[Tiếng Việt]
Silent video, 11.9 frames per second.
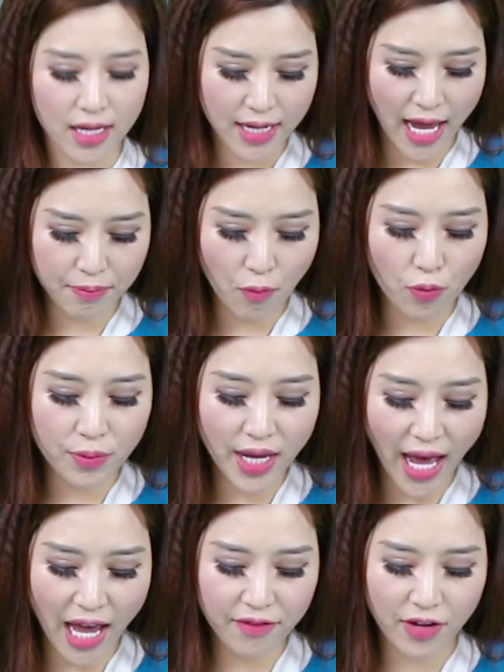đạt
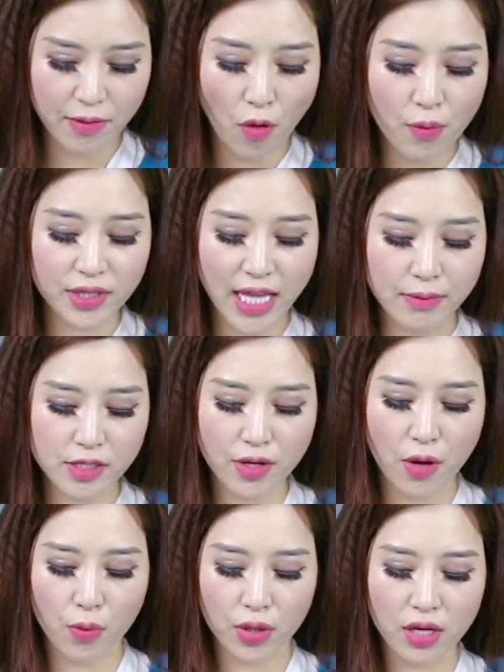42,48 triệu
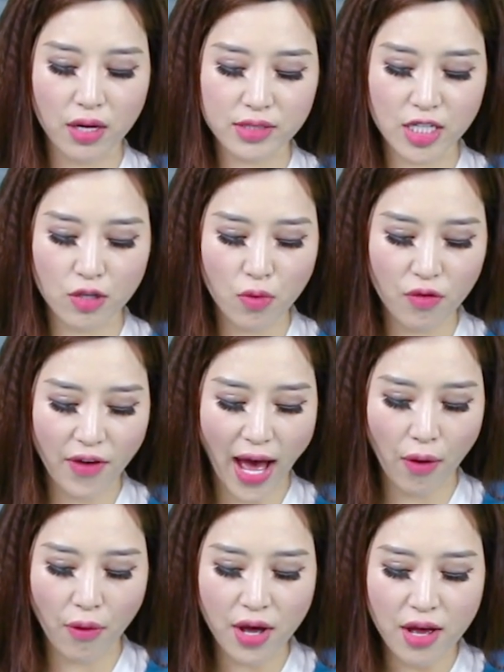đồng một lượng chiều mua
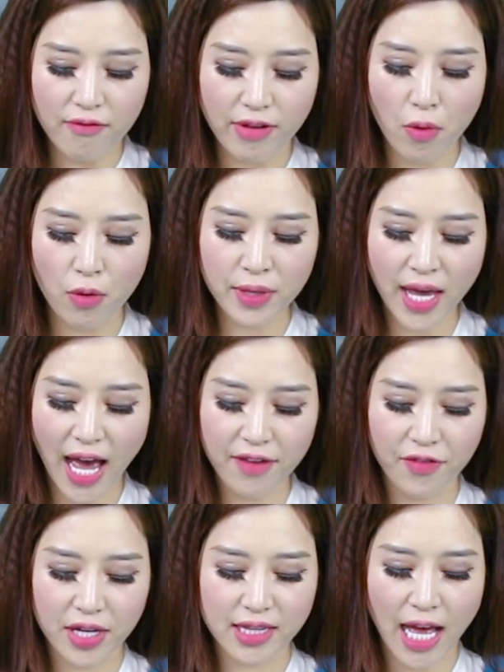vào và
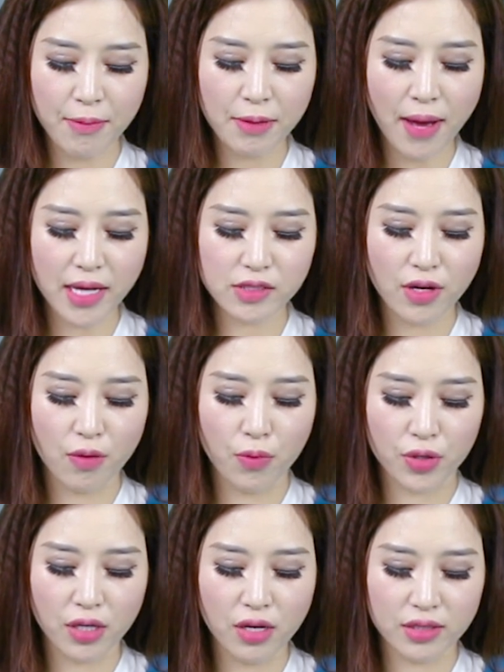42,83 triệu đồng
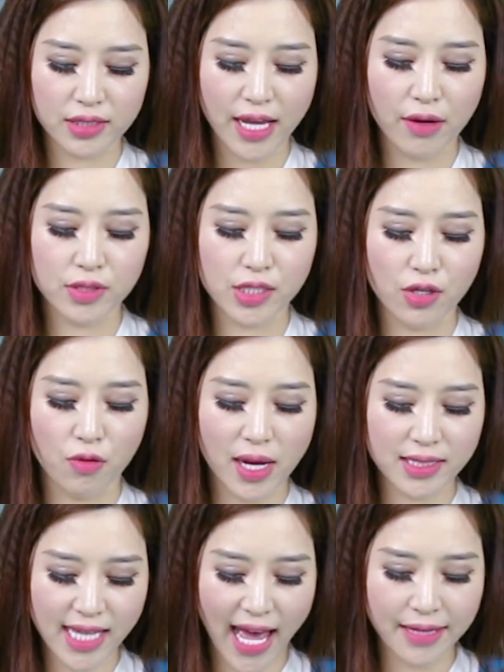một lượng theo chiều
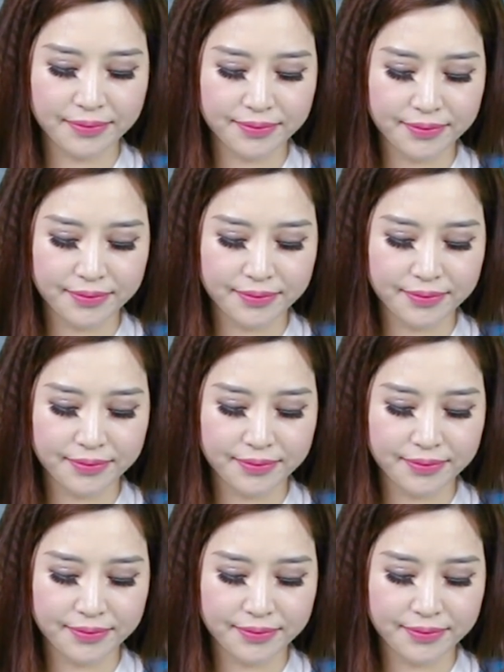bán ra.